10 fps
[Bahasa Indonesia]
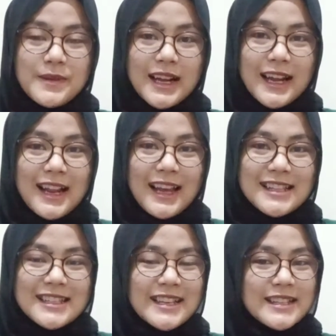
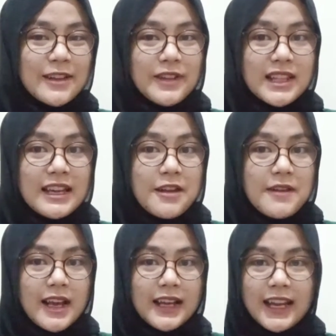Perkenalkan saya Safitri
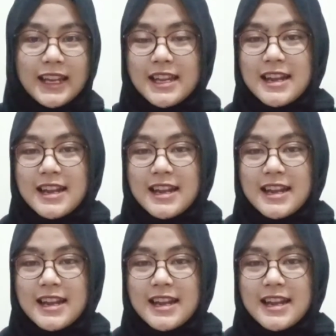Dewi Anggreni